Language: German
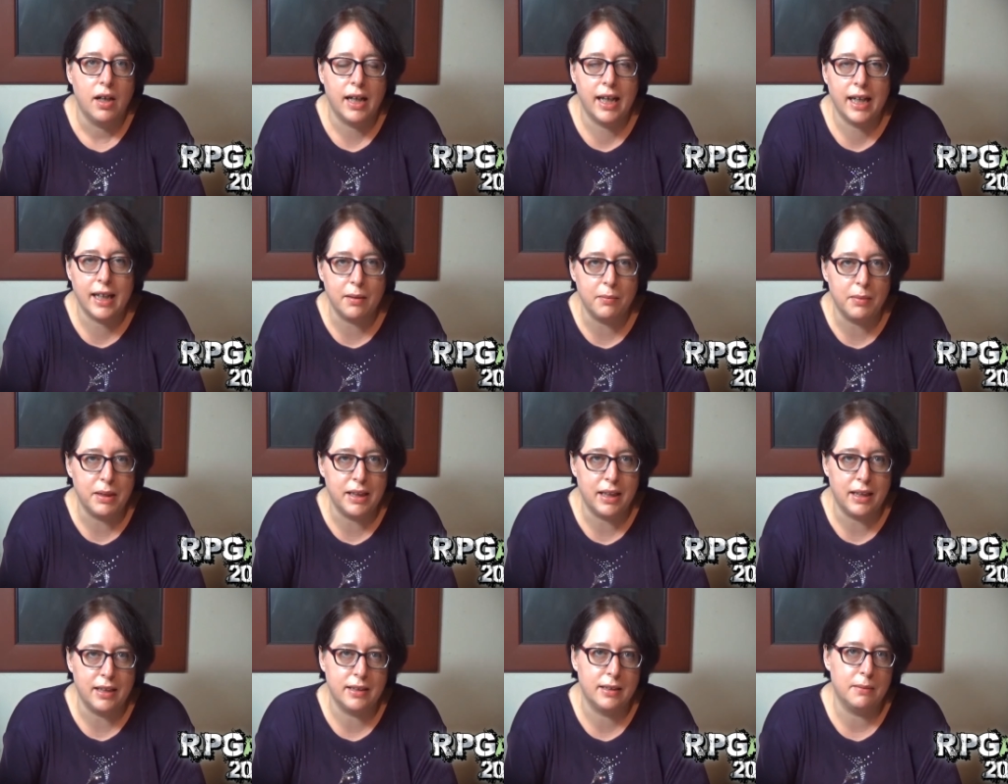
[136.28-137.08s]

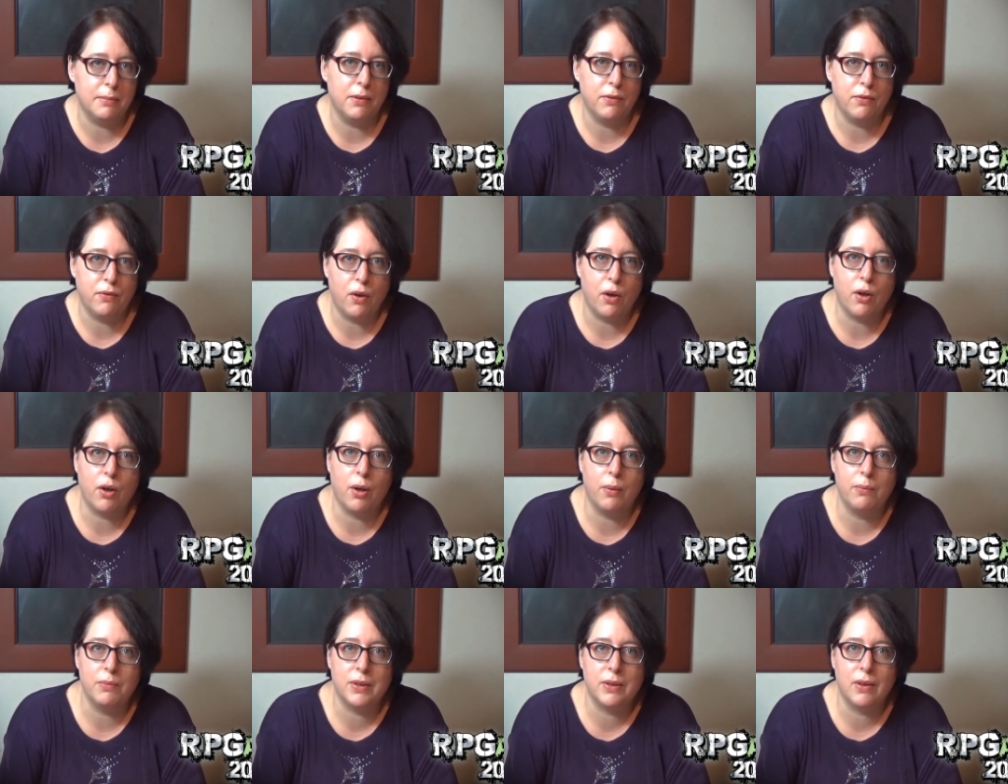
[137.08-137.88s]
Regelmechanismen
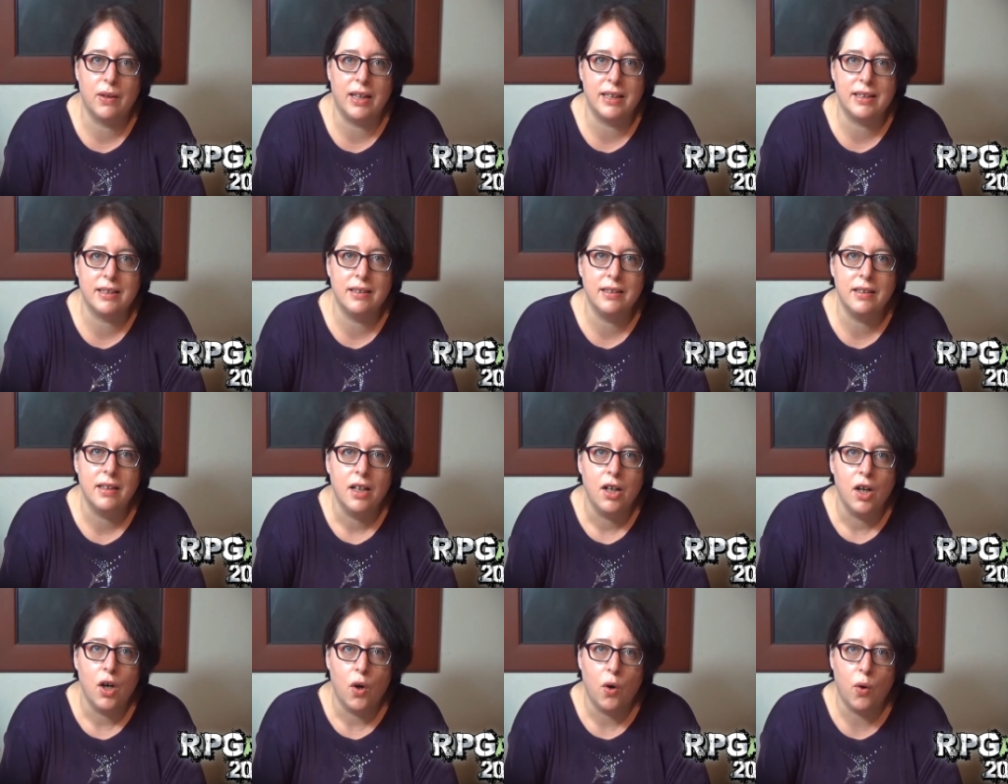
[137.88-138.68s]
vorkommen zu lassen,
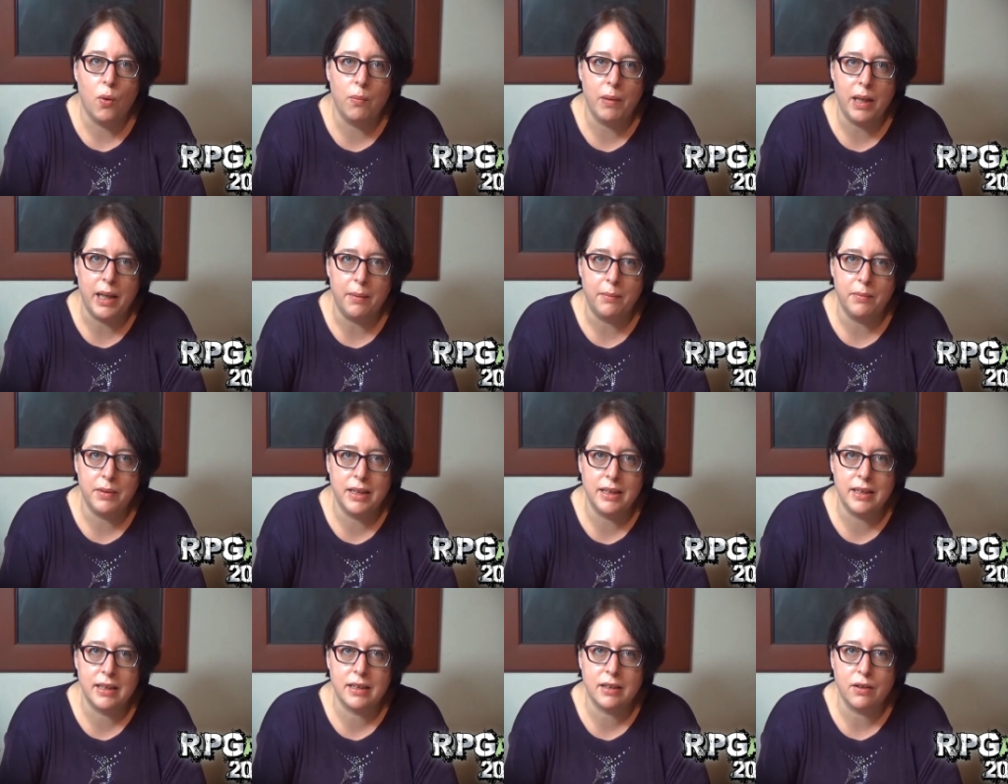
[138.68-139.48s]
um eben
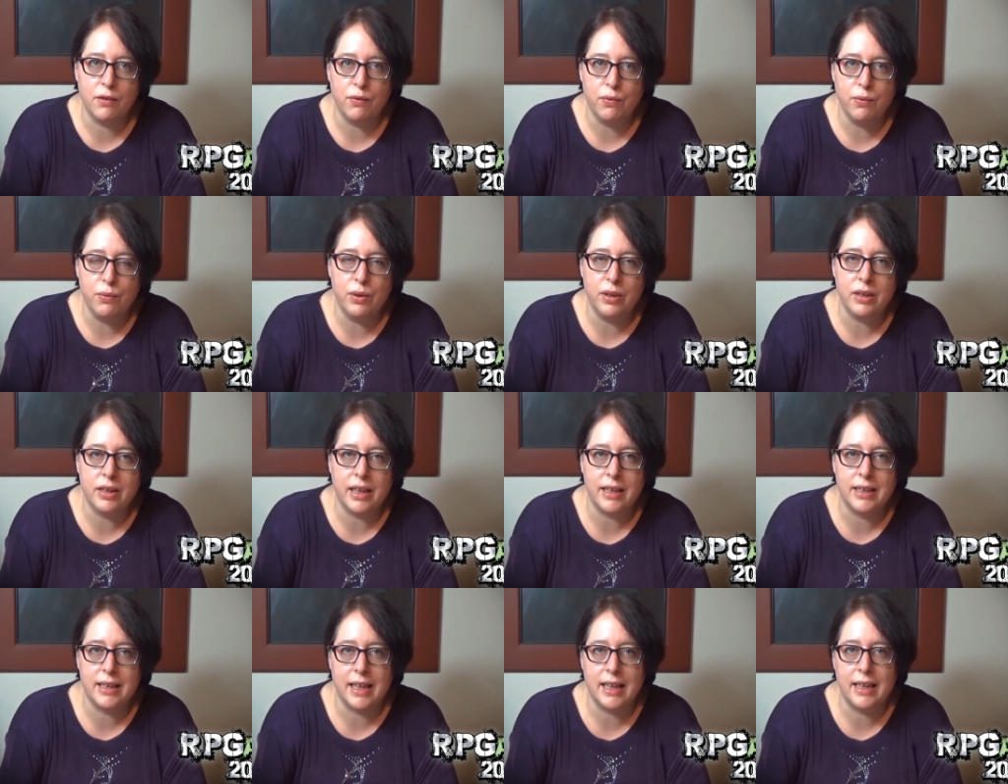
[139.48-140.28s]
dieses Gefühl
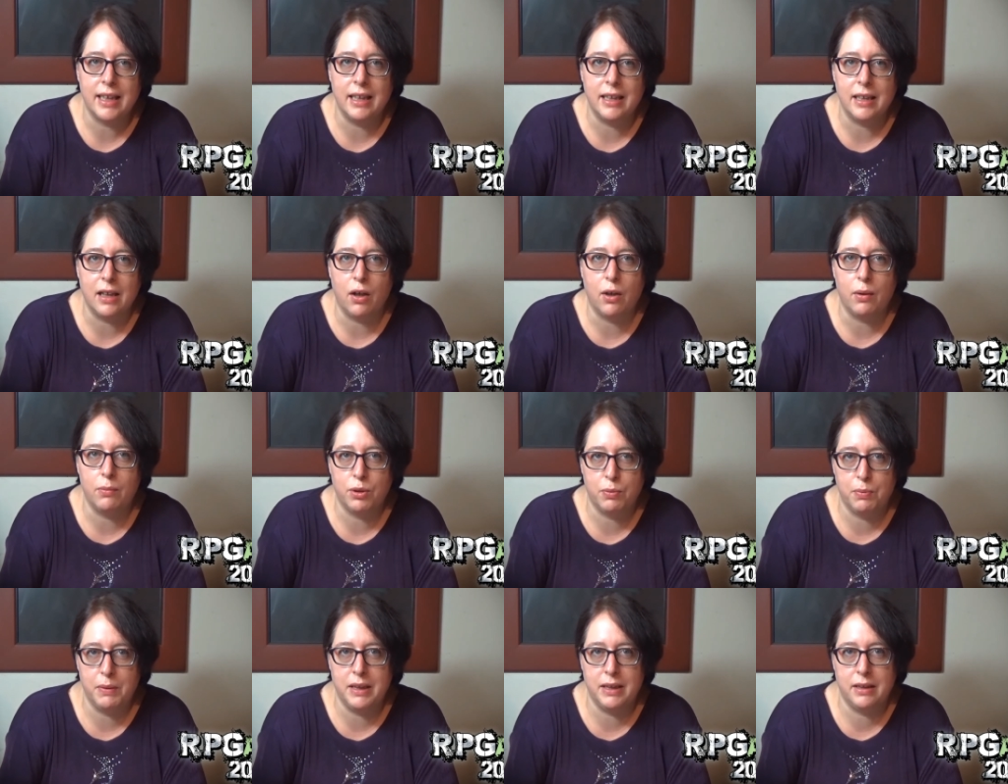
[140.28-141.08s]
tatsächlich auch
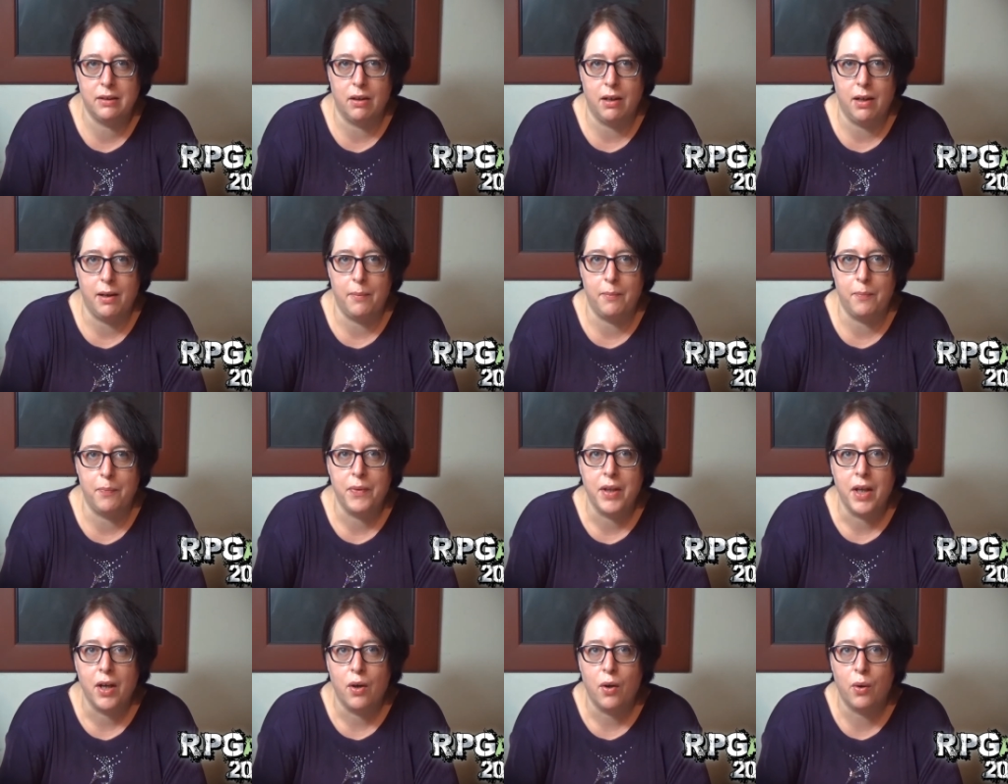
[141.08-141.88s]
im Spiel zu haben.
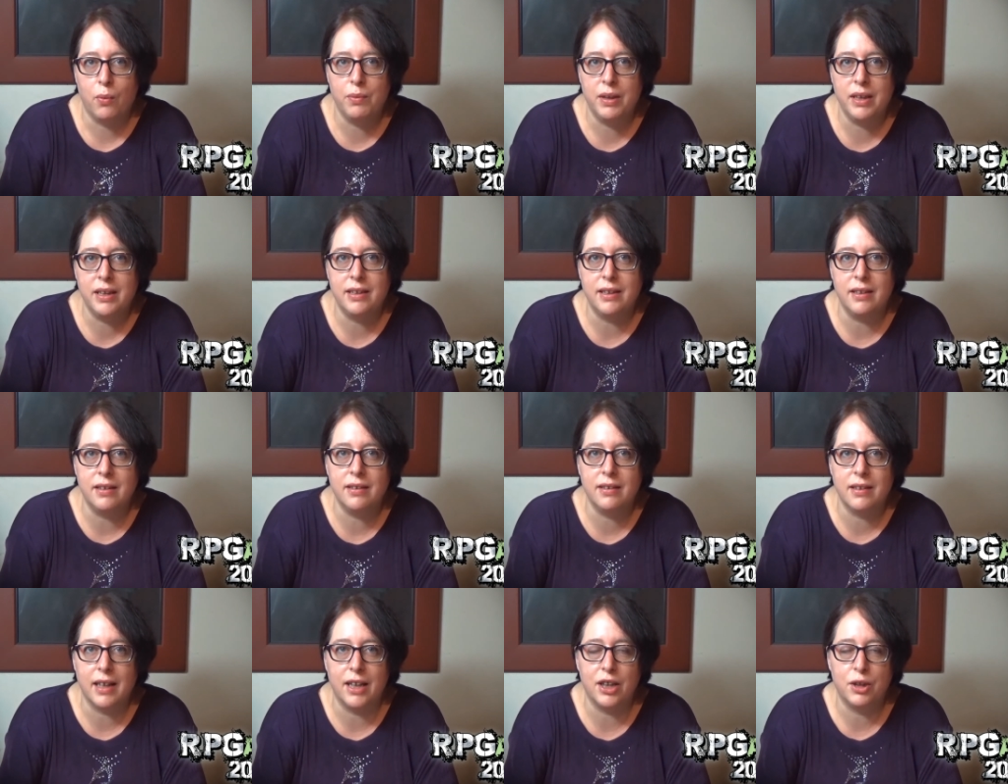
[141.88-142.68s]
Um nicht
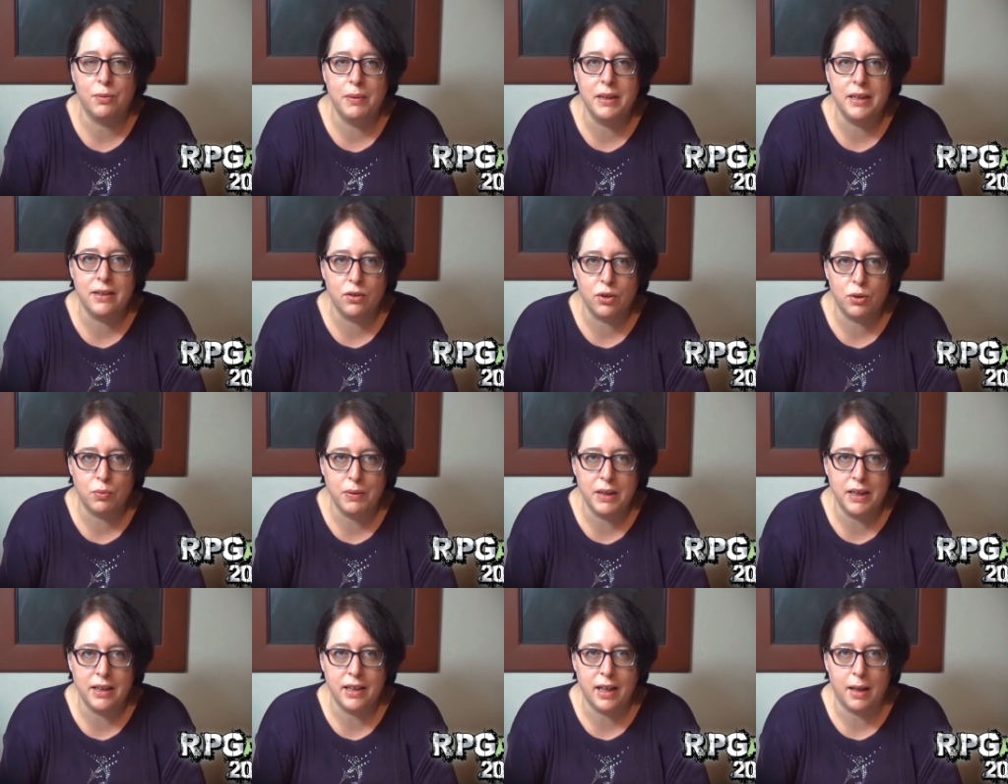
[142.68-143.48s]
irgendein Spiel zu
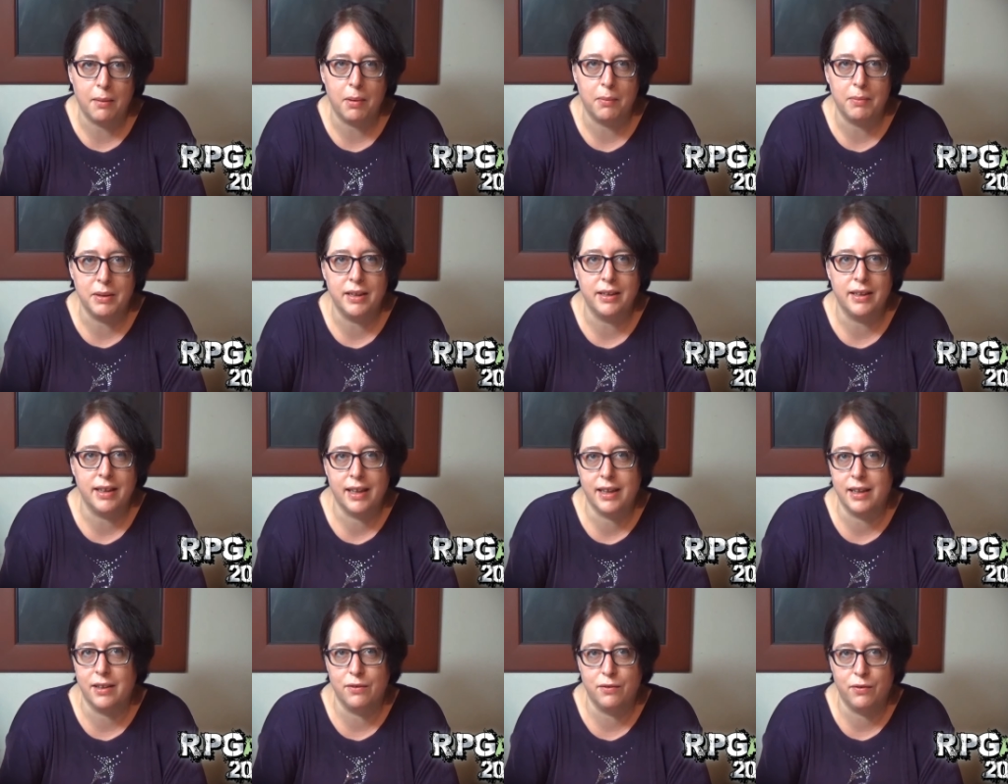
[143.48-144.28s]
spielen, aber mit den
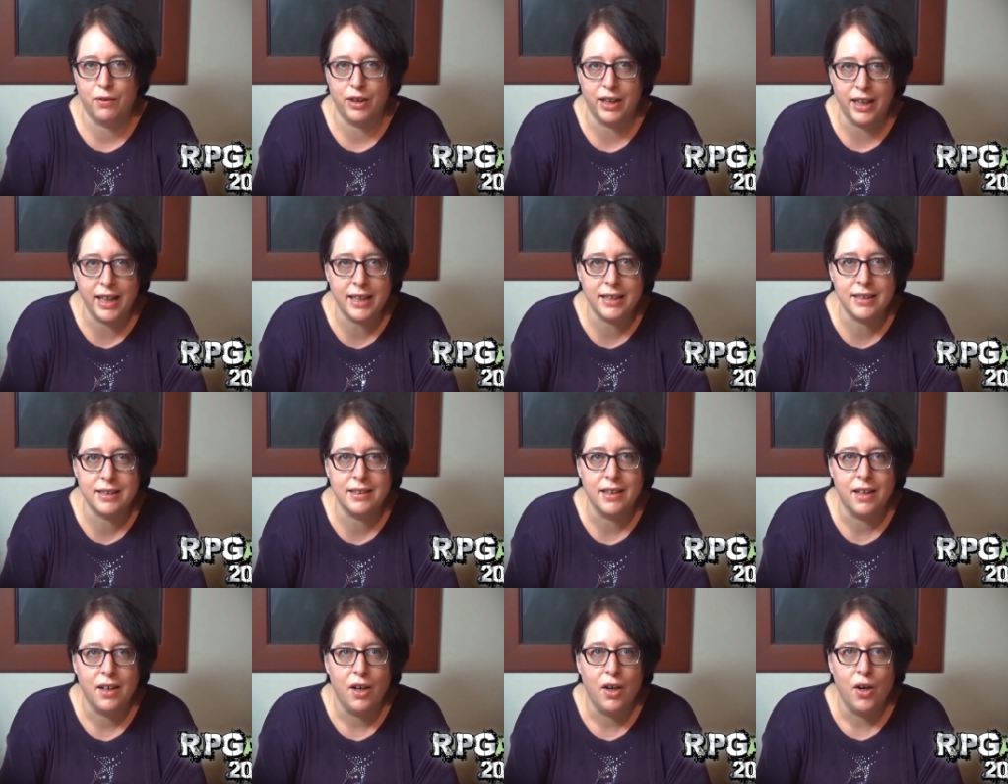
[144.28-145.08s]
Regeln von
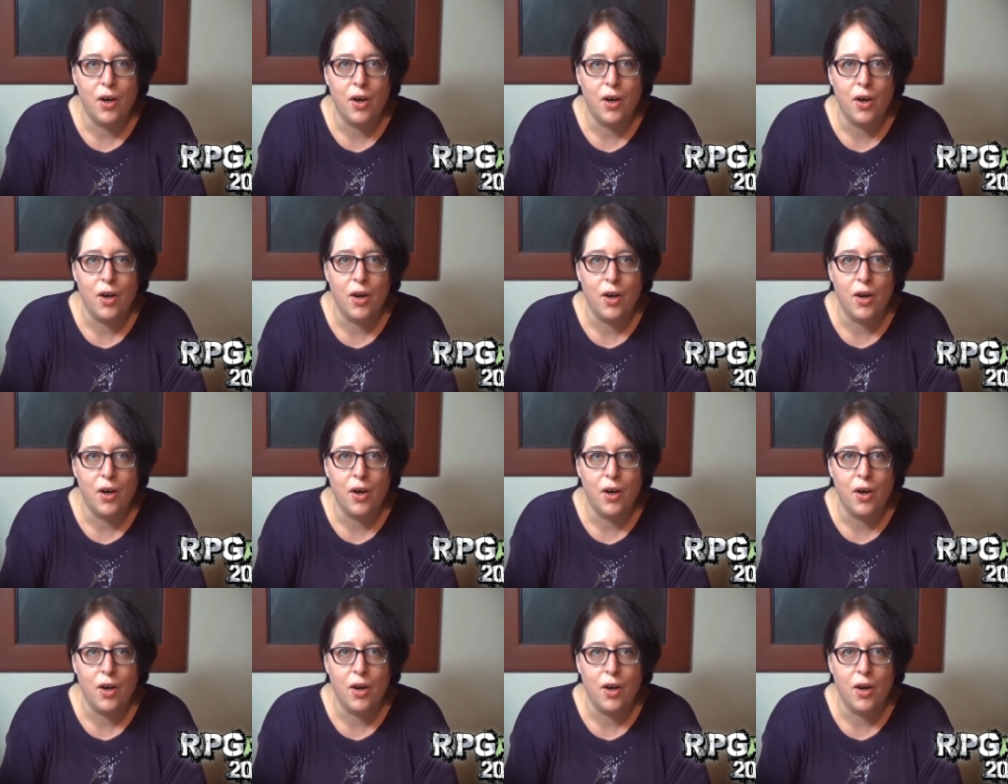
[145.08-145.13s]
X